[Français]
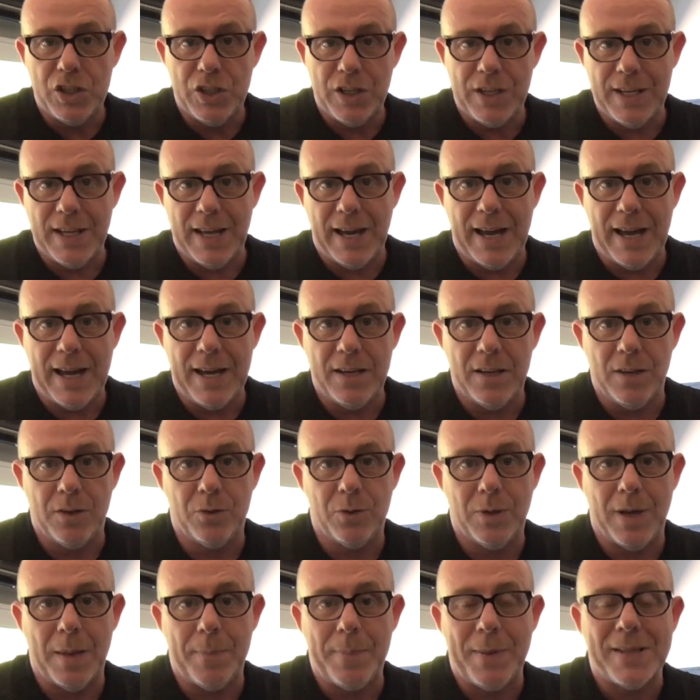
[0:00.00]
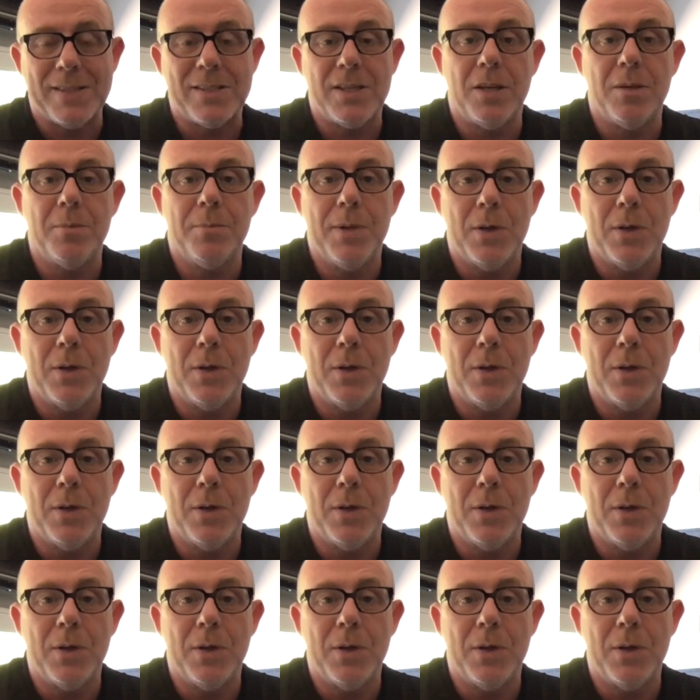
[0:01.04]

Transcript: générale de la personne,